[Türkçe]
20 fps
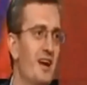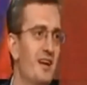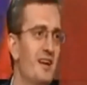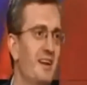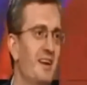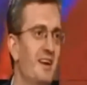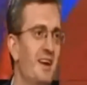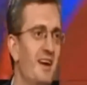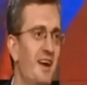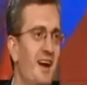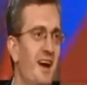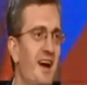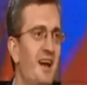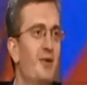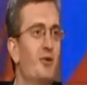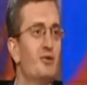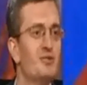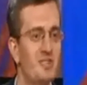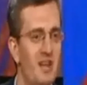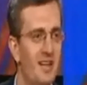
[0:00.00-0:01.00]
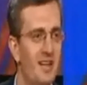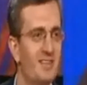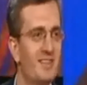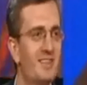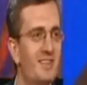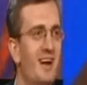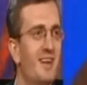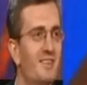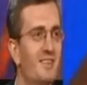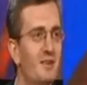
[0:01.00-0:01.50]
Yani hani o, zaman... o
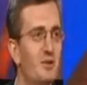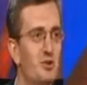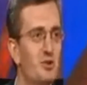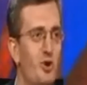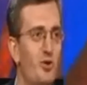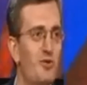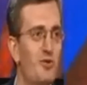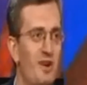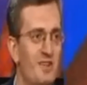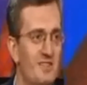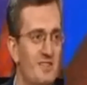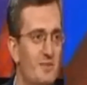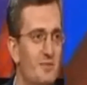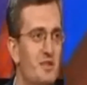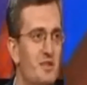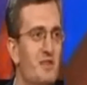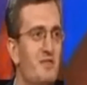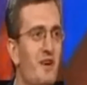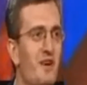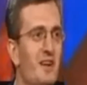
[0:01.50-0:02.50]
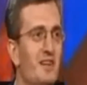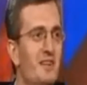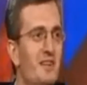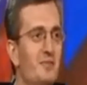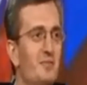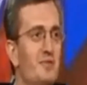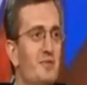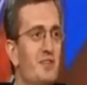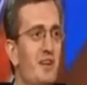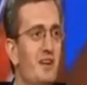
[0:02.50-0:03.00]
saldırganlık çok fazla bir şey ifade
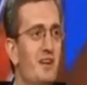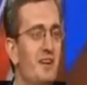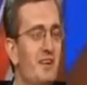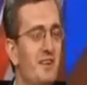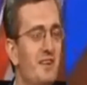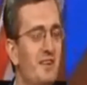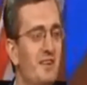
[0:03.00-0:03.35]
etmeyecek.